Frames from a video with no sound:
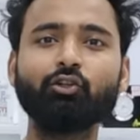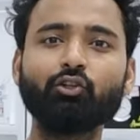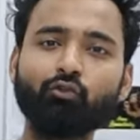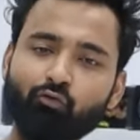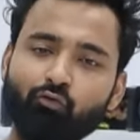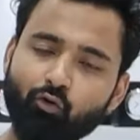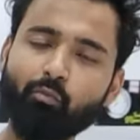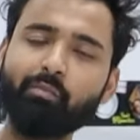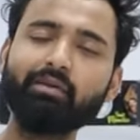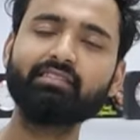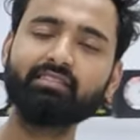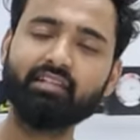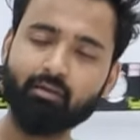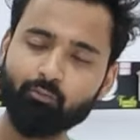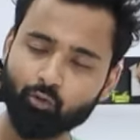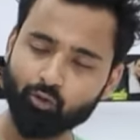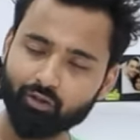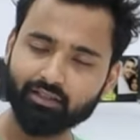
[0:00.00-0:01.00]
तो वो भी इस
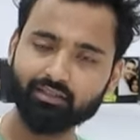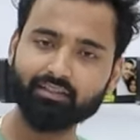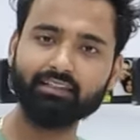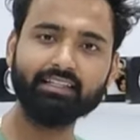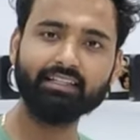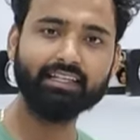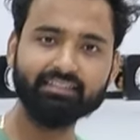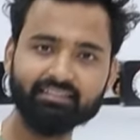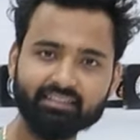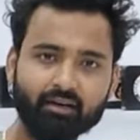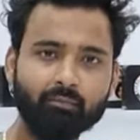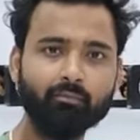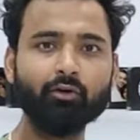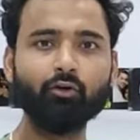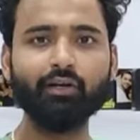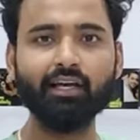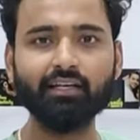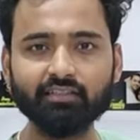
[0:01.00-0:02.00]
काम को कर सकते हैं इस काम
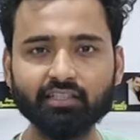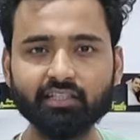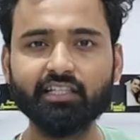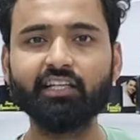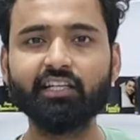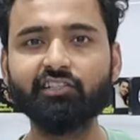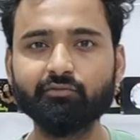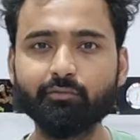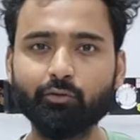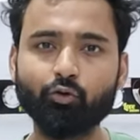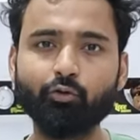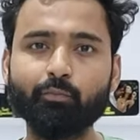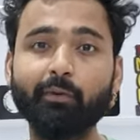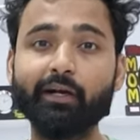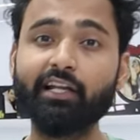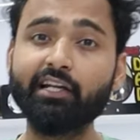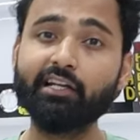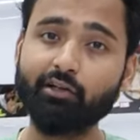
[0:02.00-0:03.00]
में कोई ऐसा नहीं है कि इसमें कोई
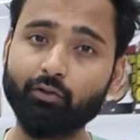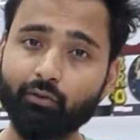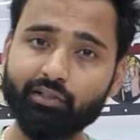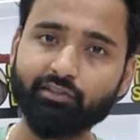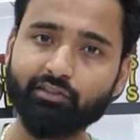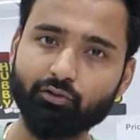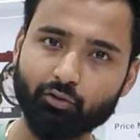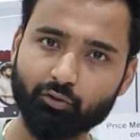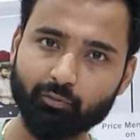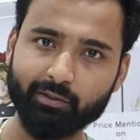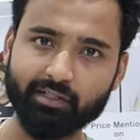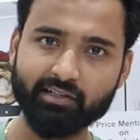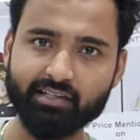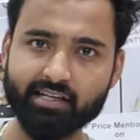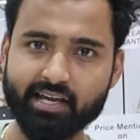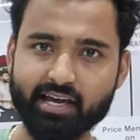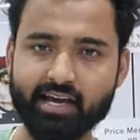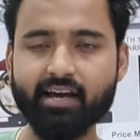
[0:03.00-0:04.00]
पढ़े लिखे होने की जरूरत
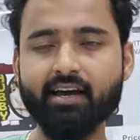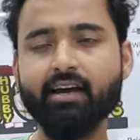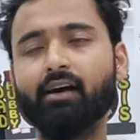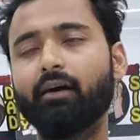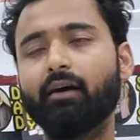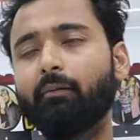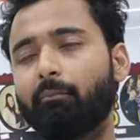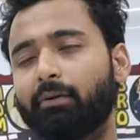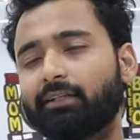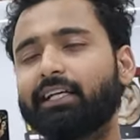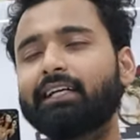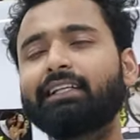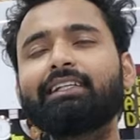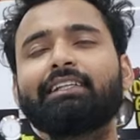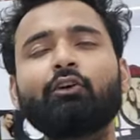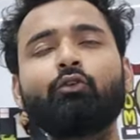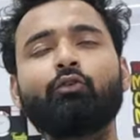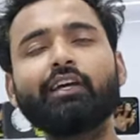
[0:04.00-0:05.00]
पड़ती है हम्म। बता
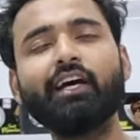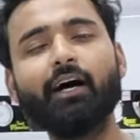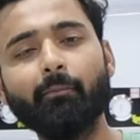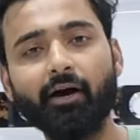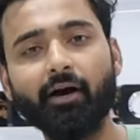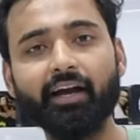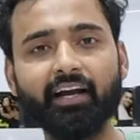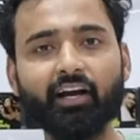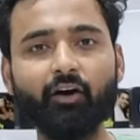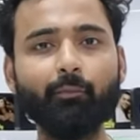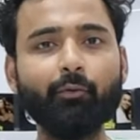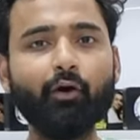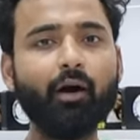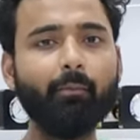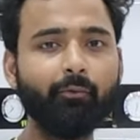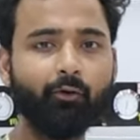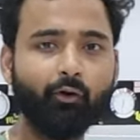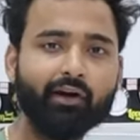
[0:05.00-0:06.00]
देता हूँ कि आप आए कहाँ पे
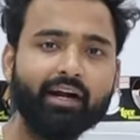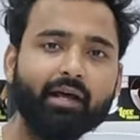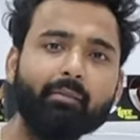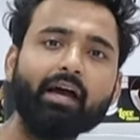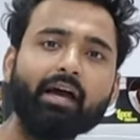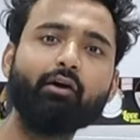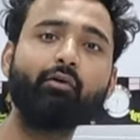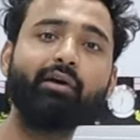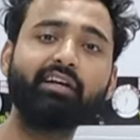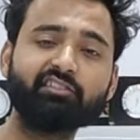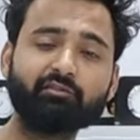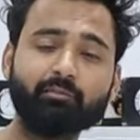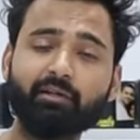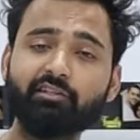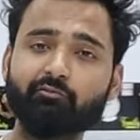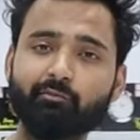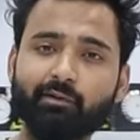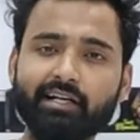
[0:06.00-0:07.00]
आप नोएडा में आए हो
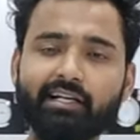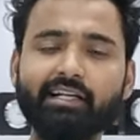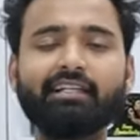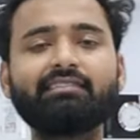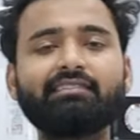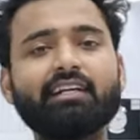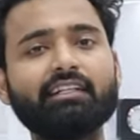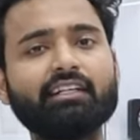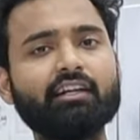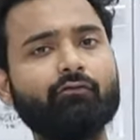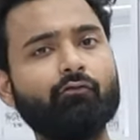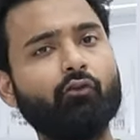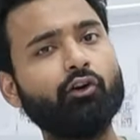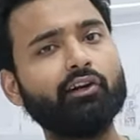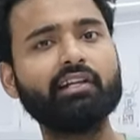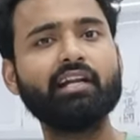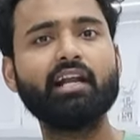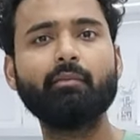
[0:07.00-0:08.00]
एक्सप्रेस प्रिंटिंग सेक्टर
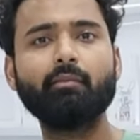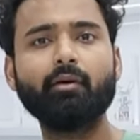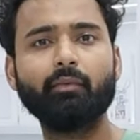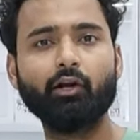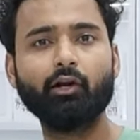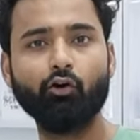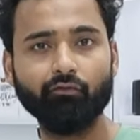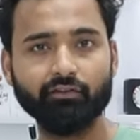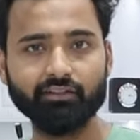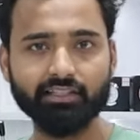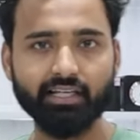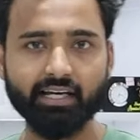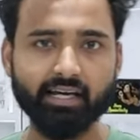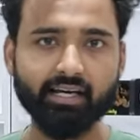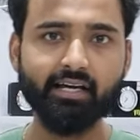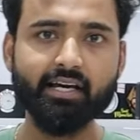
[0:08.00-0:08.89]
फोर्टी में हमारा ऑफिस है